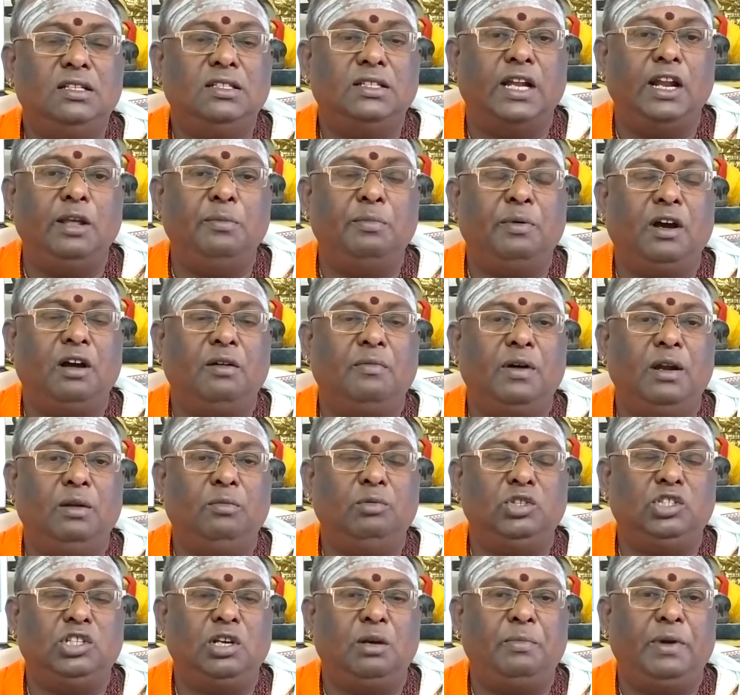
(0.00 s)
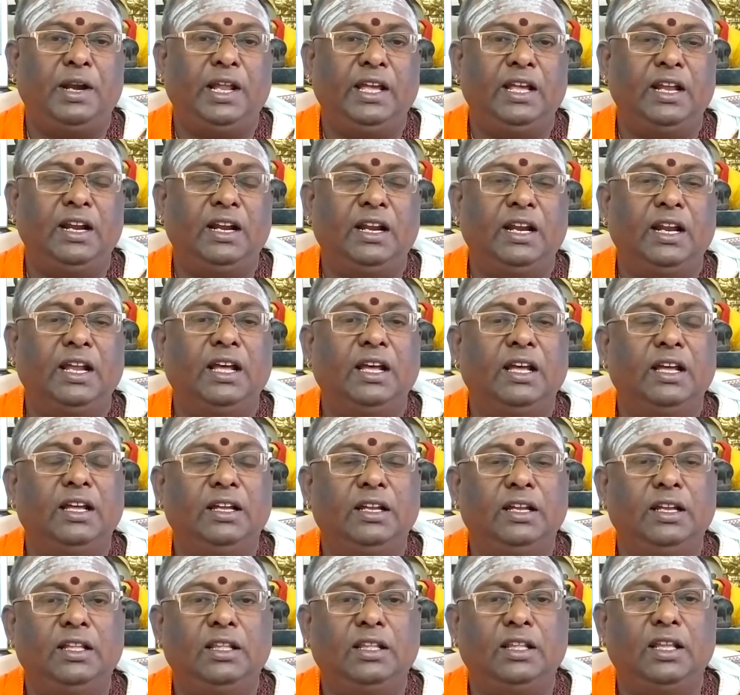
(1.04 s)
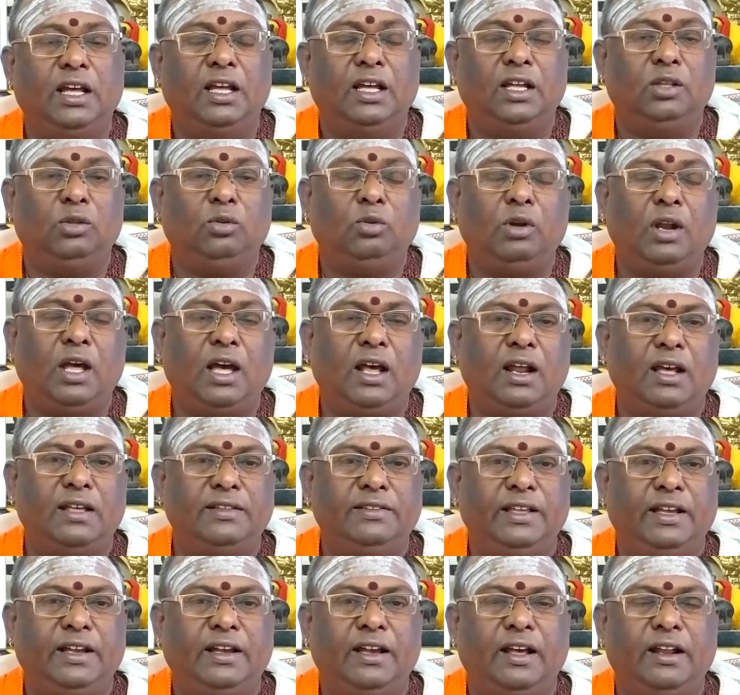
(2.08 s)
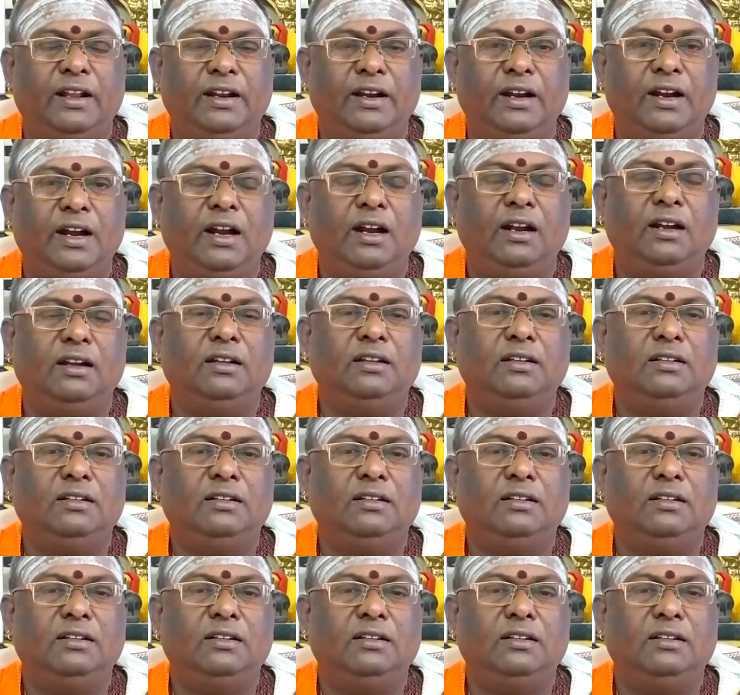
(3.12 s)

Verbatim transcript: சனி பகவான் உச்சம் அடைகின்ற இந்த துலா ராசிக்காரர்கள்